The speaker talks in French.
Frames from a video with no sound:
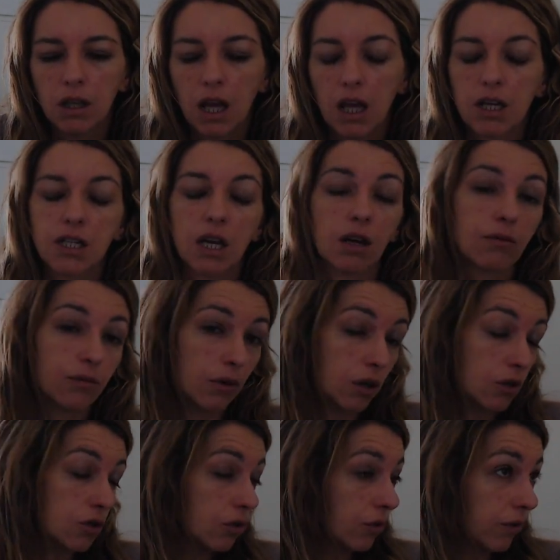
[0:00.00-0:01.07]
à chaque fois
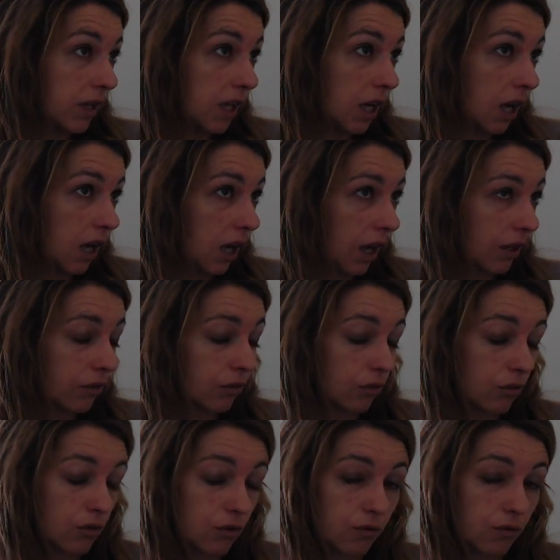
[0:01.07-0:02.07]
que je vais à Action,